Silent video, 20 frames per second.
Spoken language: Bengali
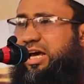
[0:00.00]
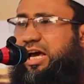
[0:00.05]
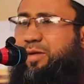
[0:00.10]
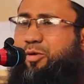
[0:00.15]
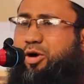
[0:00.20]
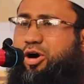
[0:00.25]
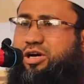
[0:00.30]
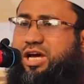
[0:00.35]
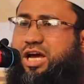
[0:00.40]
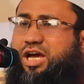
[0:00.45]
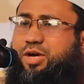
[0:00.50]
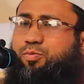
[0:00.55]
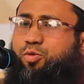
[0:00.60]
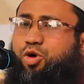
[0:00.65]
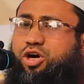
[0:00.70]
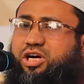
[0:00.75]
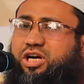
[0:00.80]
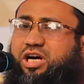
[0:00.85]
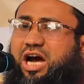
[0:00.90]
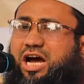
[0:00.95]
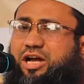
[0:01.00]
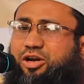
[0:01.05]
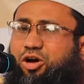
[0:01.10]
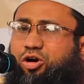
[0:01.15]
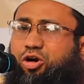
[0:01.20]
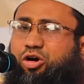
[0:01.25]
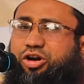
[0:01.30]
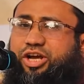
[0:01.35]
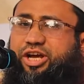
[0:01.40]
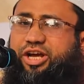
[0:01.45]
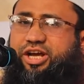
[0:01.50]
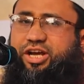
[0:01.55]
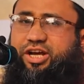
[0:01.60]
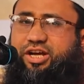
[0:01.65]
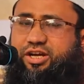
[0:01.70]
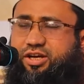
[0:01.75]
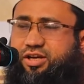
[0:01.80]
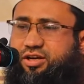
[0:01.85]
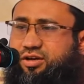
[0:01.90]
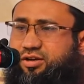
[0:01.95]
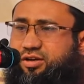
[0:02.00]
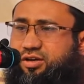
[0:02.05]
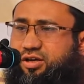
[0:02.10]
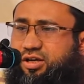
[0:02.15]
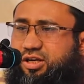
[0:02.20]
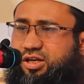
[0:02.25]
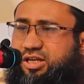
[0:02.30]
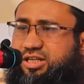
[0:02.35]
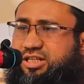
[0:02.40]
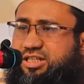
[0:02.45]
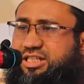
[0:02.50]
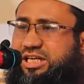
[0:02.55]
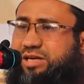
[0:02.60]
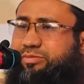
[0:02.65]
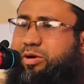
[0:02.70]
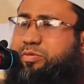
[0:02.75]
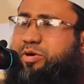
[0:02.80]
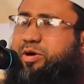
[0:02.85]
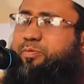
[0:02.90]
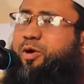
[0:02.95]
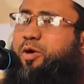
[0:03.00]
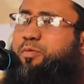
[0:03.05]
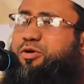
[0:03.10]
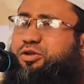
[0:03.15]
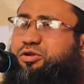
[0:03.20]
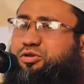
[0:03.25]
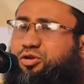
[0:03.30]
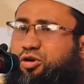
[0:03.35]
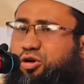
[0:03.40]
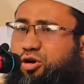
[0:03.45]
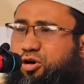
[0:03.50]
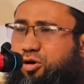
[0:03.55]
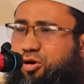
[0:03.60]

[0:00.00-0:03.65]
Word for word: এবং এই মক্কা নগরী যেভাবে পবিত্র